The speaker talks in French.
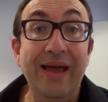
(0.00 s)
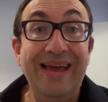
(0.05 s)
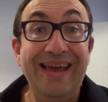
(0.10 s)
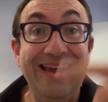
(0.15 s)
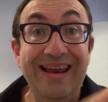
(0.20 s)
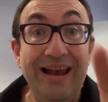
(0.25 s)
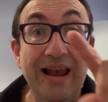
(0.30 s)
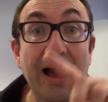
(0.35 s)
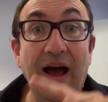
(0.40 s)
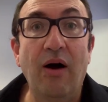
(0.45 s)

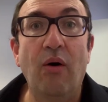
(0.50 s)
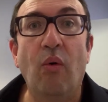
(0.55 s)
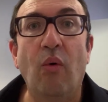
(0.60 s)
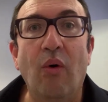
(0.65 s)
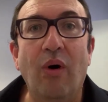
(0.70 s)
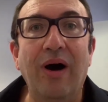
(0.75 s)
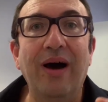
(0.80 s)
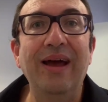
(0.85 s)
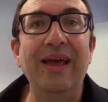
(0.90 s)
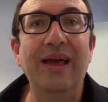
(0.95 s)
et là on
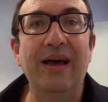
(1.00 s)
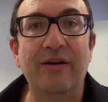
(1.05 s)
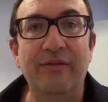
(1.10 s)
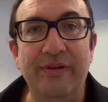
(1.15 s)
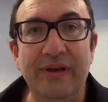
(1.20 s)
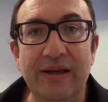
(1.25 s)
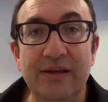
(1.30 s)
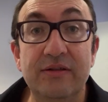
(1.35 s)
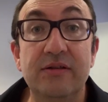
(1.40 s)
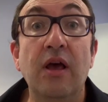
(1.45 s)

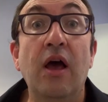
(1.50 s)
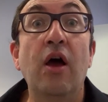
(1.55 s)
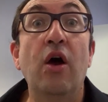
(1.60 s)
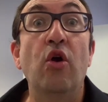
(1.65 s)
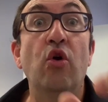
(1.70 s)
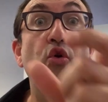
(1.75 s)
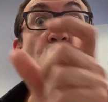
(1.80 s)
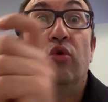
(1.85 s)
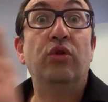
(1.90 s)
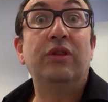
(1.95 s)
réinverse,
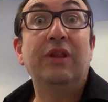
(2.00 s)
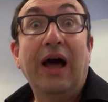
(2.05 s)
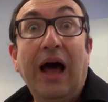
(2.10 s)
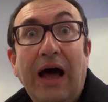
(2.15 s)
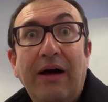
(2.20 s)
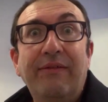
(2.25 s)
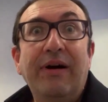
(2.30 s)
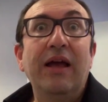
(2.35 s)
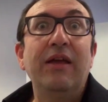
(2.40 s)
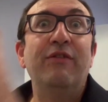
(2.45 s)
le
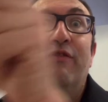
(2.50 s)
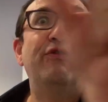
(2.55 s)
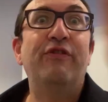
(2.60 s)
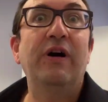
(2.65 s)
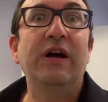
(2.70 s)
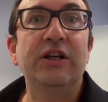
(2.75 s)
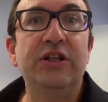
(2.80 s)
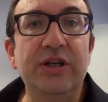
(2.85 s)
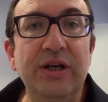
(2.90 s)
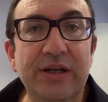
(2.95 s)
travail
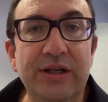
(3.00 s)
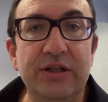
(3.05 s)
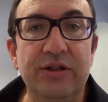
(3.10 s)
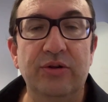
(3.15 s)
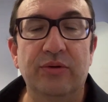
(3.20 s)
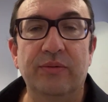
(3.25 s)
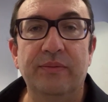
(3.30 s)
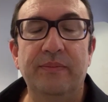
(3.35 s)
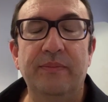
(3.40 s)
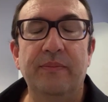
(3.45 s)
va chez les gens.